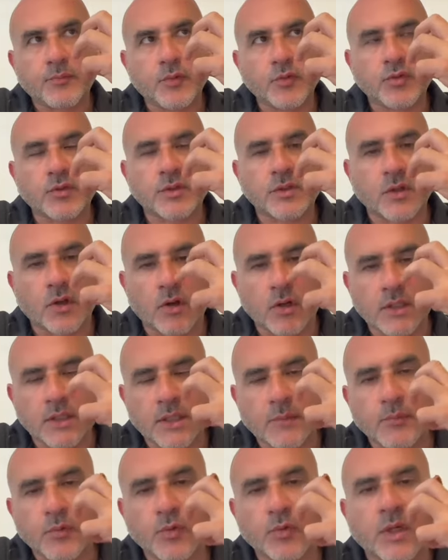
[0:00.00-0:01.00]
più
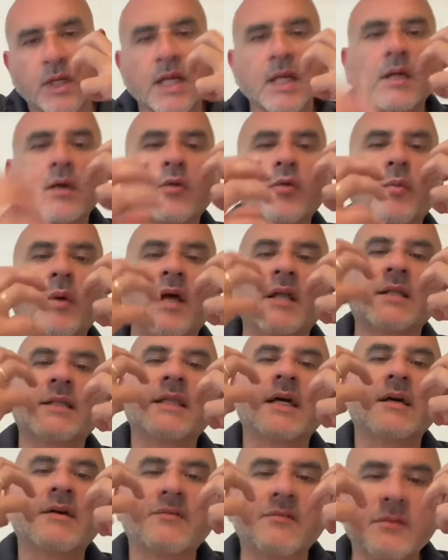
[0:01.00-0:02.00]
solida, più
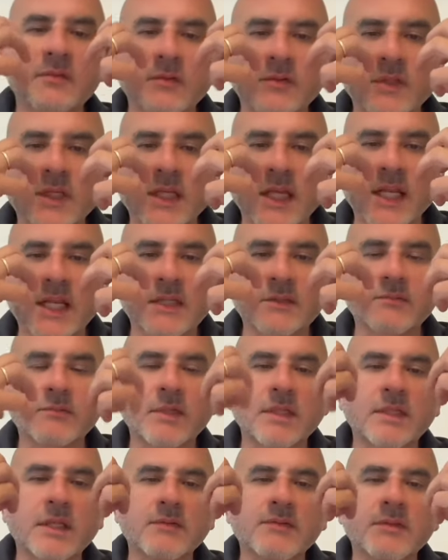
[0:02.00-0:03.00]
raggrumata, noterai la,
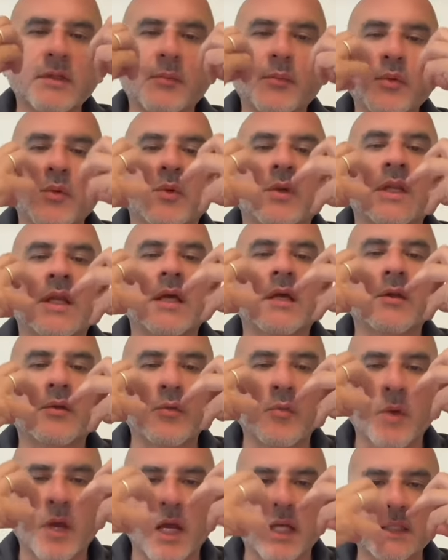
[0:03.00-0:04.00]
una salivazione più
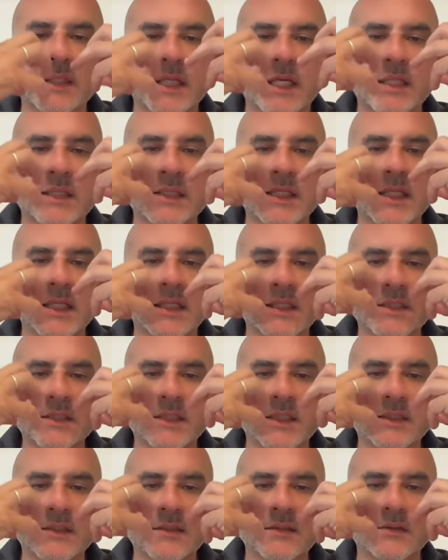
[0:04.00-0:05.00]
raggrumata nel, in
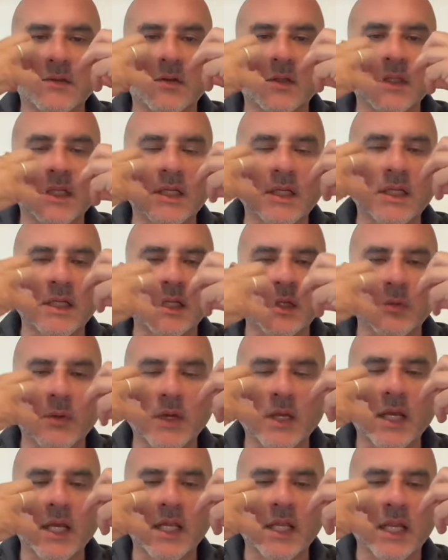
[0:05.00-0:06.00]
certe zone della lingua,
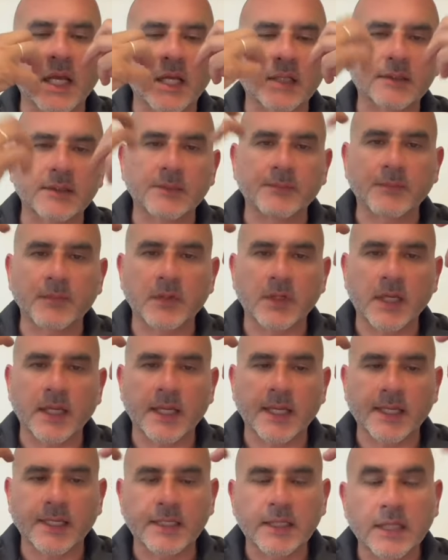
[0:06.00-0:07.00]
ai lati,
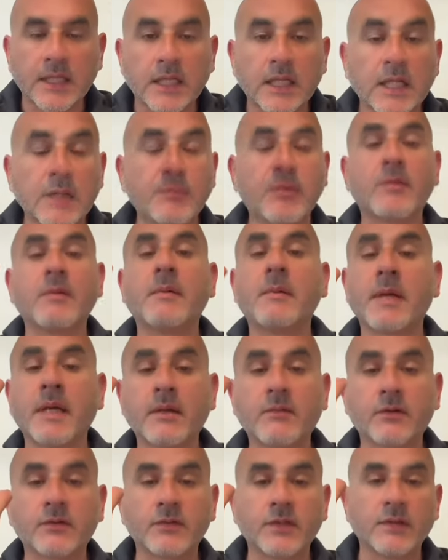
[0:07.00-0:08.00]
ok? Il problema è
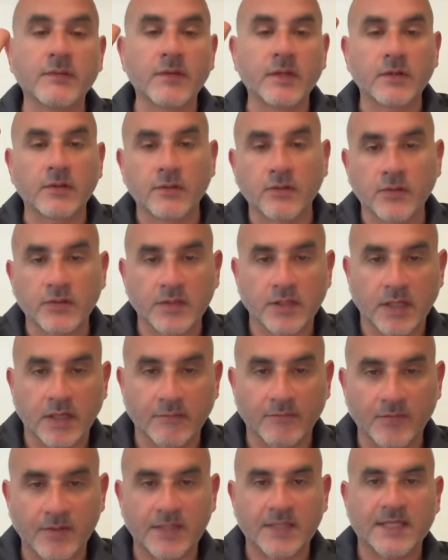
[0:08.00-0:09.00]
quando devi riconoscere
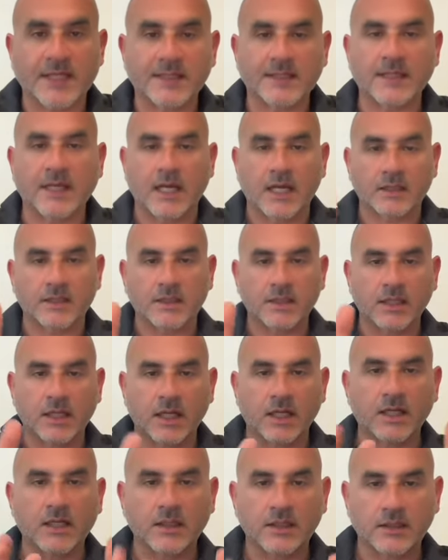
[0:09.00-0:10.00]
freschezza
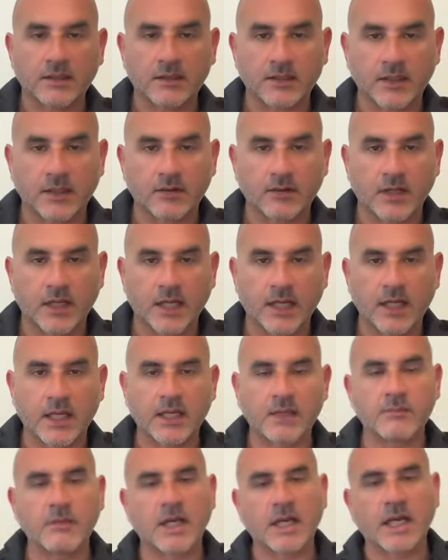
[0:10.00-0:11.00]
acida,
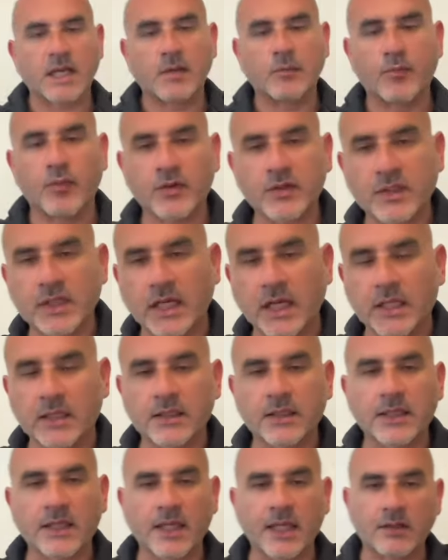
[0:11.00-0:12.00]
ok? Magari
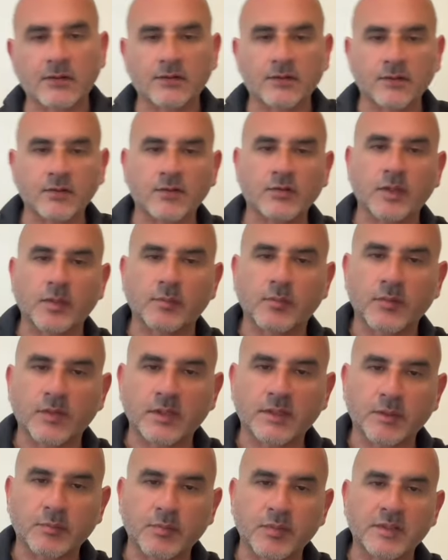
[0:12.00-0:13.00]
importante e allo stesso tempo una
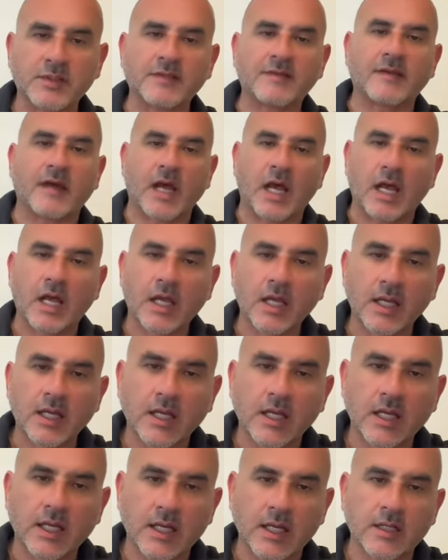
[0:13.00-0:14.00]
sapidità
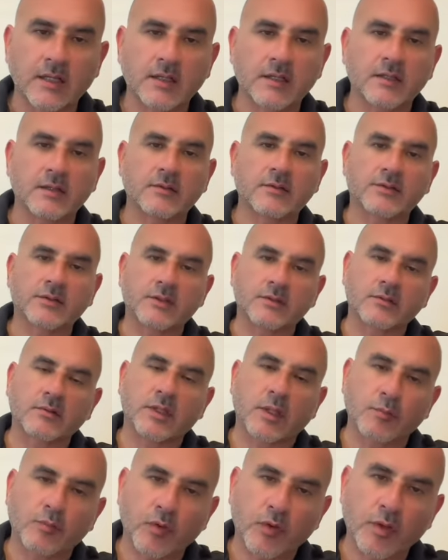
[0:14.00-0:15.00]
allo stesso
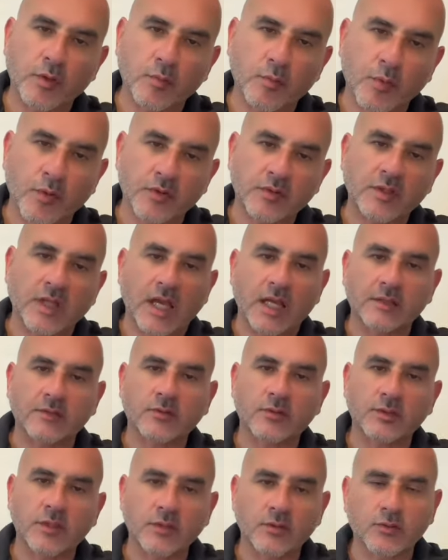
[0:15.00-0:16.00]
tempo importante
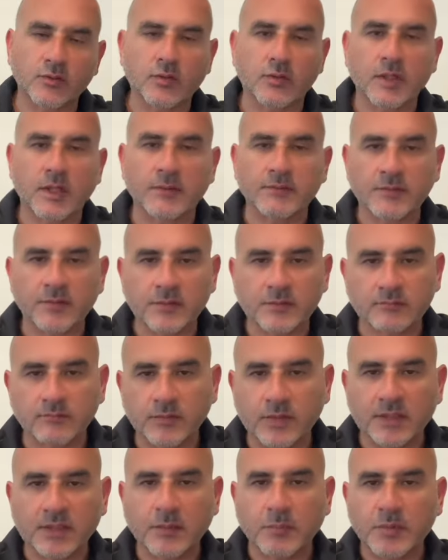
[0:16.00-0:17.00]
o addirittura
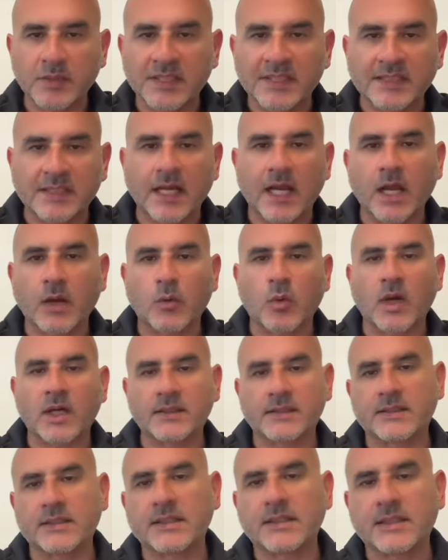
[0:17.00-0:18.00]
una sapidità
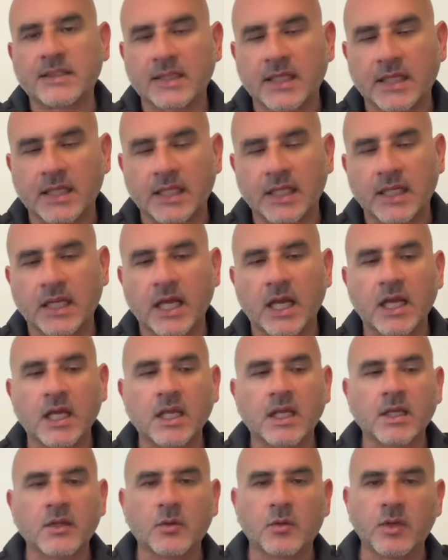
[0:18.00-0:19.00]
quasi salina.
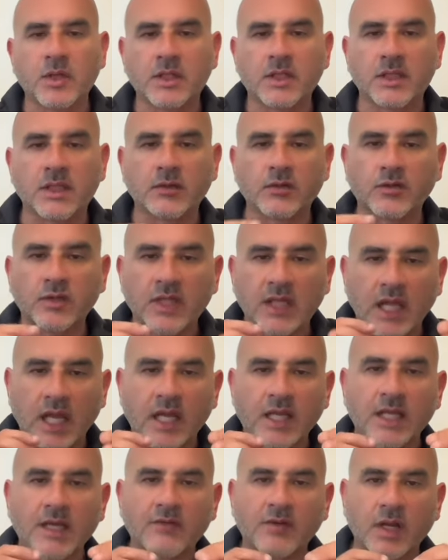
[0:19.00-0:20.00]
Quindi
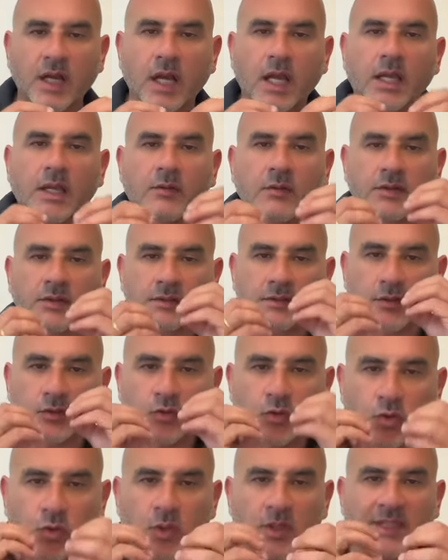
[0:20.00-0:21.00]
noterai che avrai queste
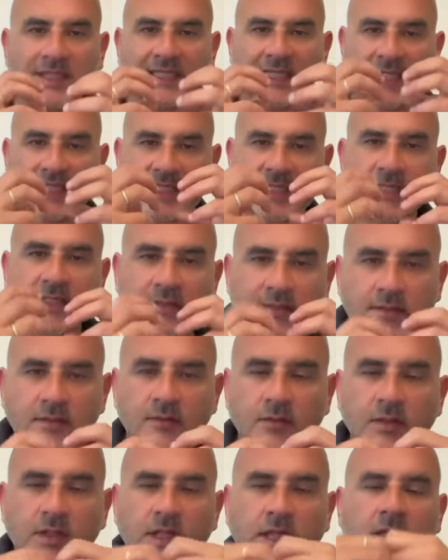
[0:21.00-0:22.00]
due
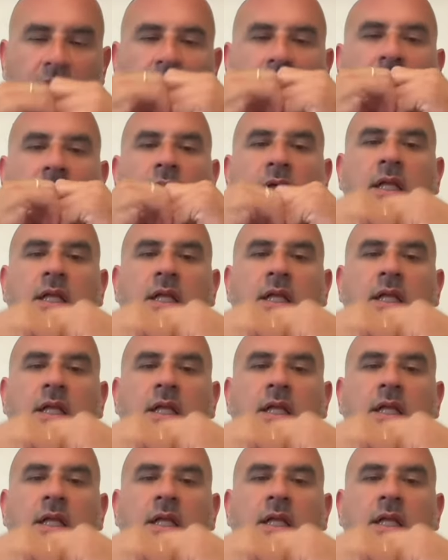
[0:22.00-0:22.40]
sensazioni